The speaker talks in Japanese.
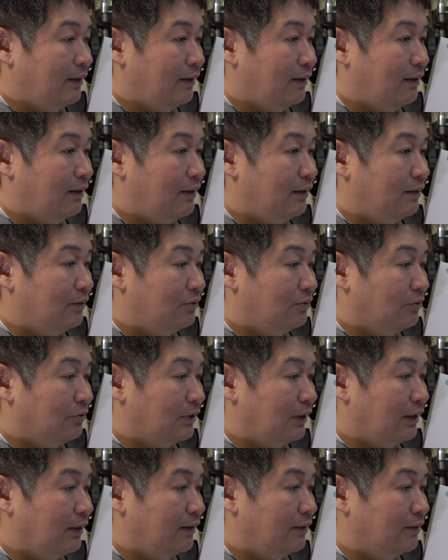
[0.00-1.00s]
えー、っと
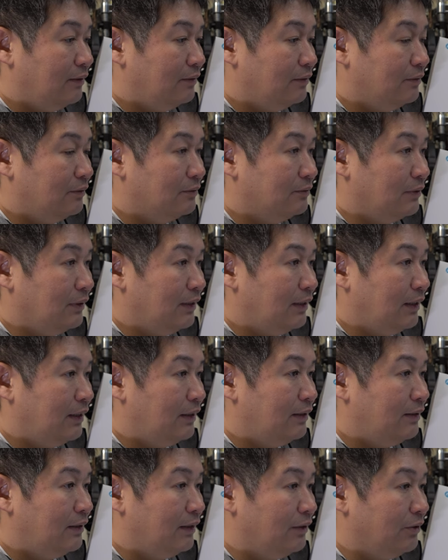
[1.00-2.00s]
ね、うん、
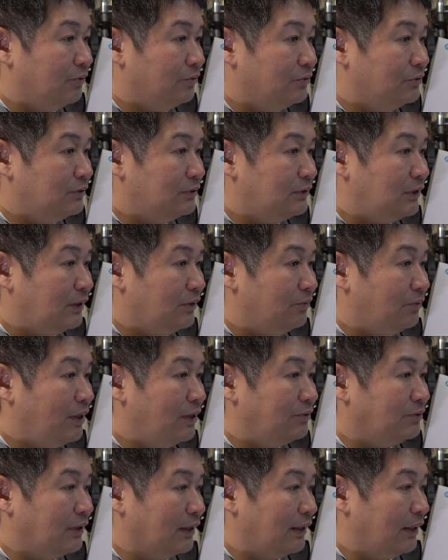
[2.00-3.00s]

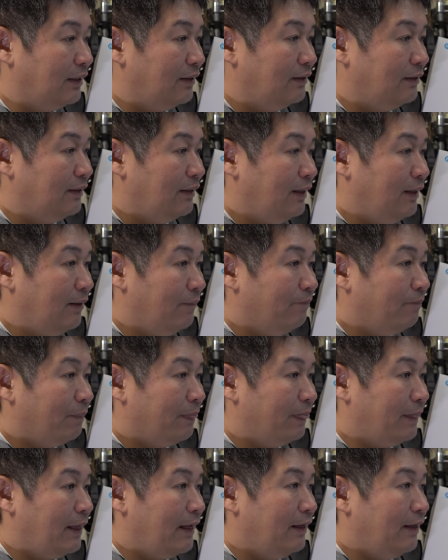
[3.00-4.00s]
AK4500 かな。
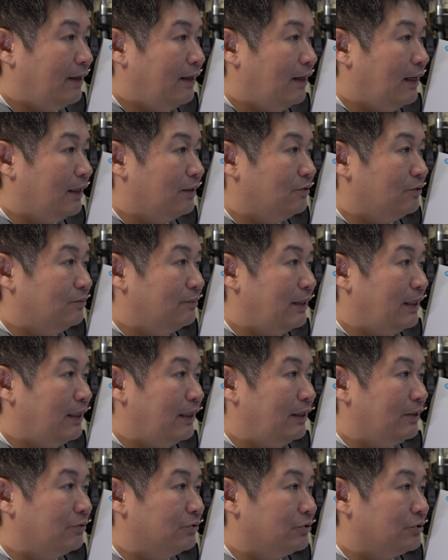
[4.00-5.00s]
ね、あの、
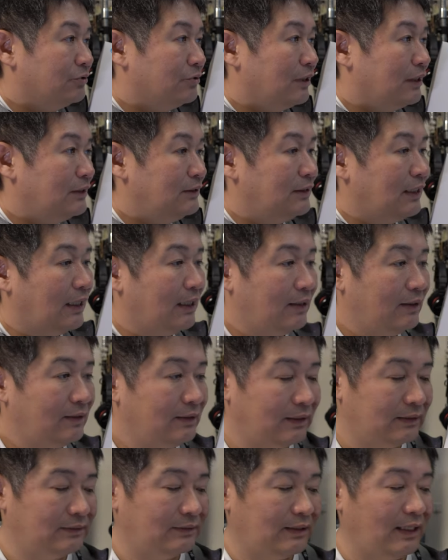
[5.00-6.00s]
前ご紹介した
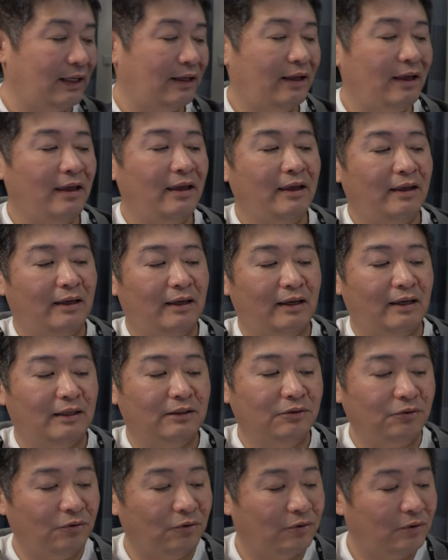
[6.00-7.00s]
やつね、えー、
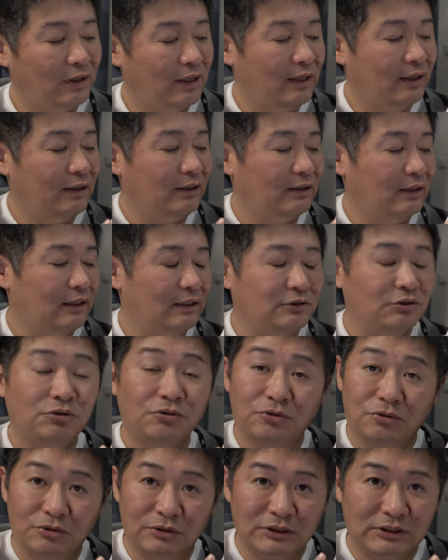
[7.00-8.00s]
の、えー、
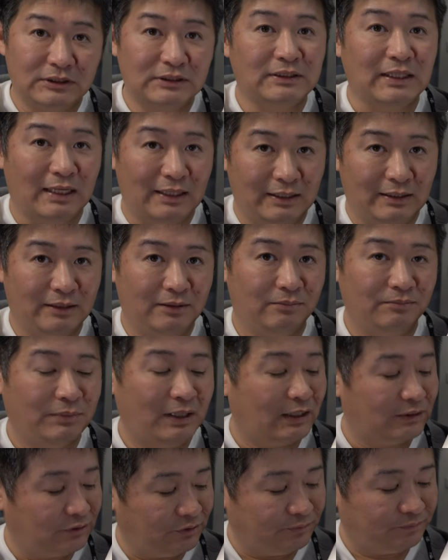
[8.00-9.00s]
ちょっとちっちゃい
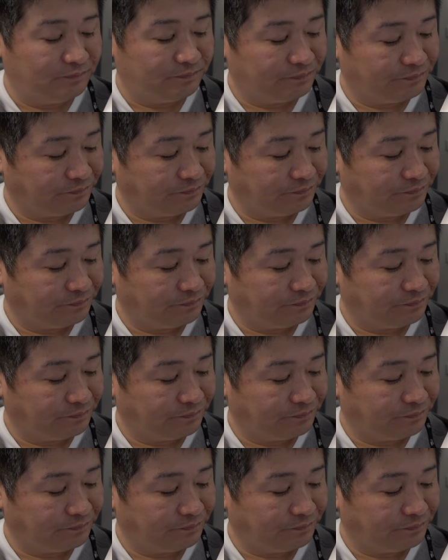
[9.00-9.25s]
バージョン。